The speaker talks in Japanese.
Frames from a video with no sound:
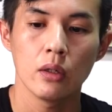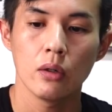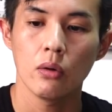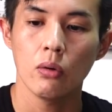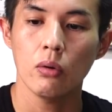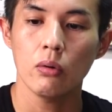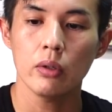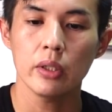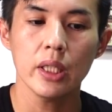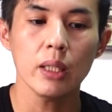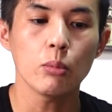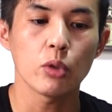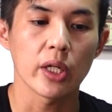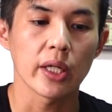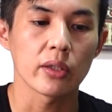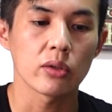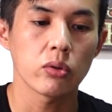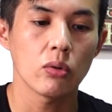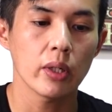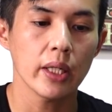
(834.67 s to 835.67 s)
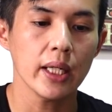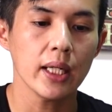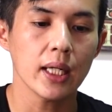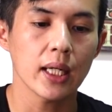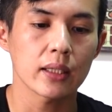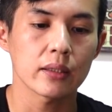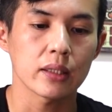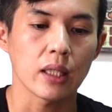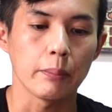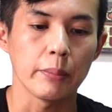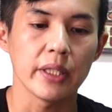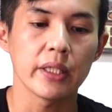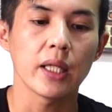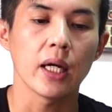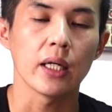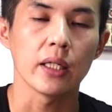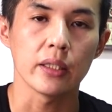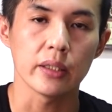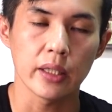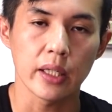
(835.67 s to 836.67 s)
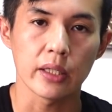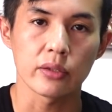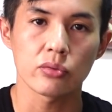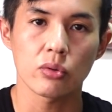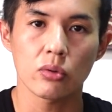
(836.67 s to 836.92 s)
ほいでもね、取れんかったみたいで、